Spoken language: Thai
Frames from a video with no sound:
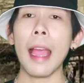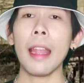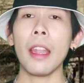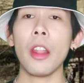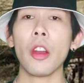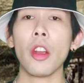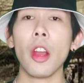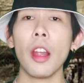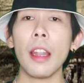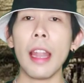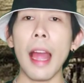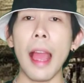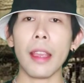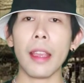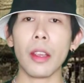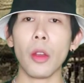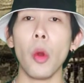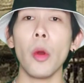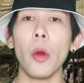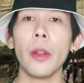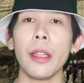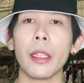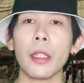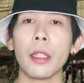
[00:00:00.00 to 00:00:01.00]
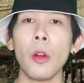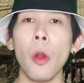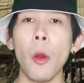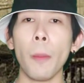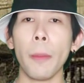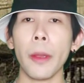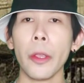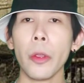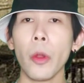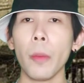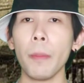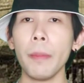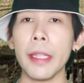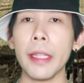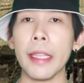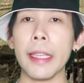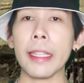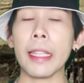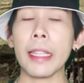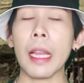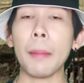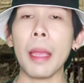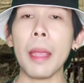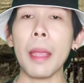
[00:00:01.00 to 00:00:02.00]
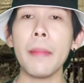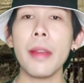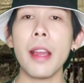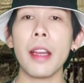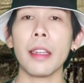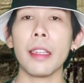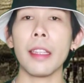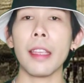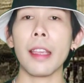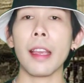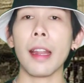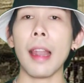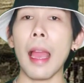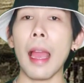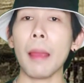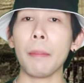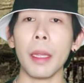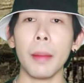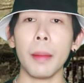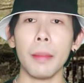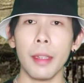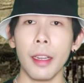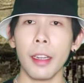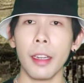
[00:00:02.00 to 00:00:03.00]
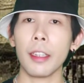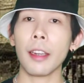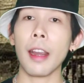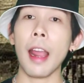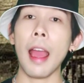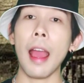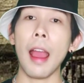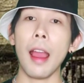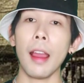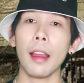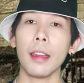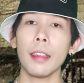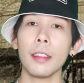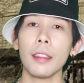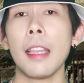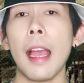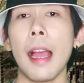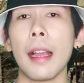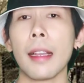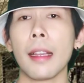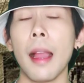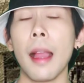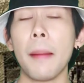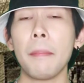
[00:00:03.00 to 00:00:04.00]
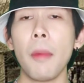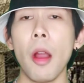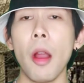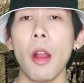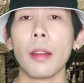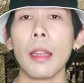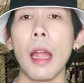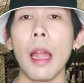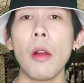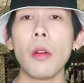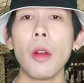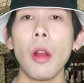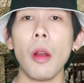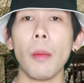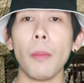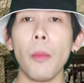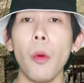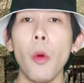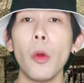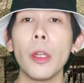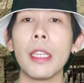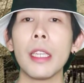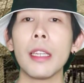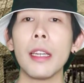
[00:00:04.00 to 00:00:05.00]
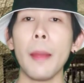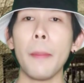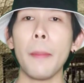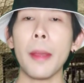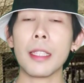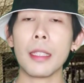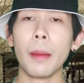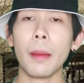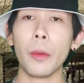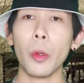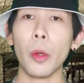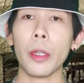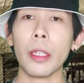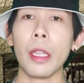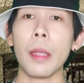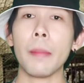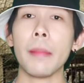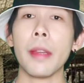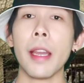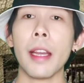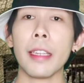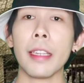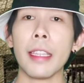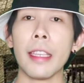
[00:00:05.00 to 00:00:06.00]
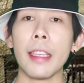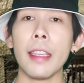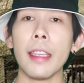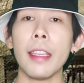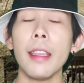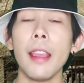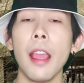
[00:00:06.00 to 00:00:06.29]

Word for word: ตายแล้วก็หลายคนเนี่ยต้องอพยพหนีทำให้เมืองนี้กลายเป็นเมืองร้าง จากคำบอกเล่าของผู้ที่เคยไปสำรวจในเมืองนี้